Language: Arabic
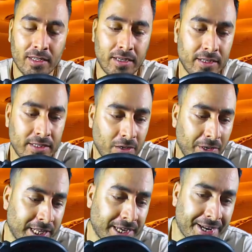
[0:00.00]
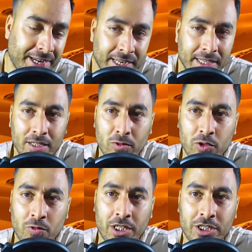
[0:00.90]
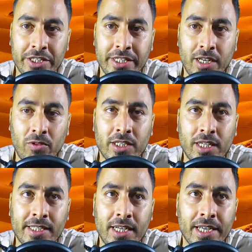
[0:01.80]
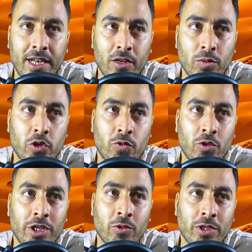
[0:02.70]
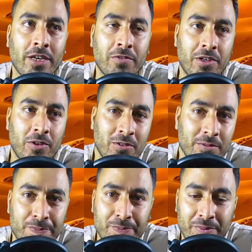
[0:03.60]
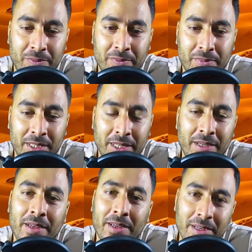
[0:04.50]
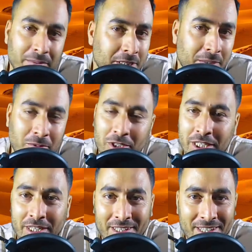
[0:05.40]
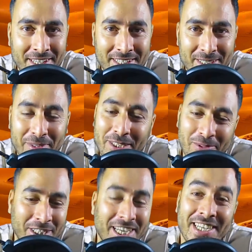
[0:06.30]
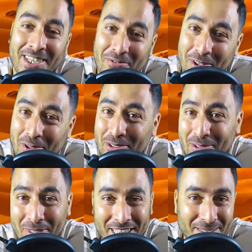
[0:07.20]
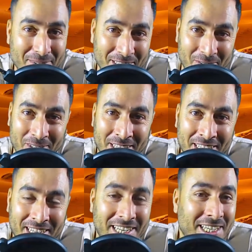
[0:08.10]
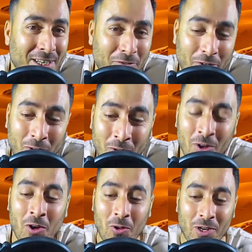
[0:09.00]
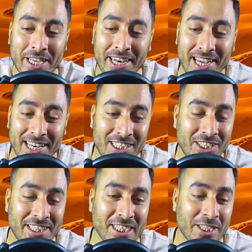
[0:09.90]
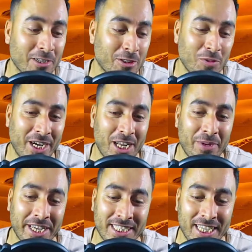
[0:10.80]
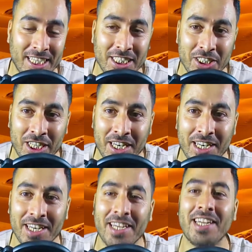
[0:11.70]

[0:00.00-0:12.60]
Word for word: آه، ديال واحد الكرغلي كندوزو في لاشين ديالو الثالث اللي قال لهم شوفوا اليهود كيفرحوا ماشي مشكل ماشي مشكل حنا كنفرحوا انتوما كتبكيو حنا كنفرحوا على شادين ريوسهم على محرز علاش يجي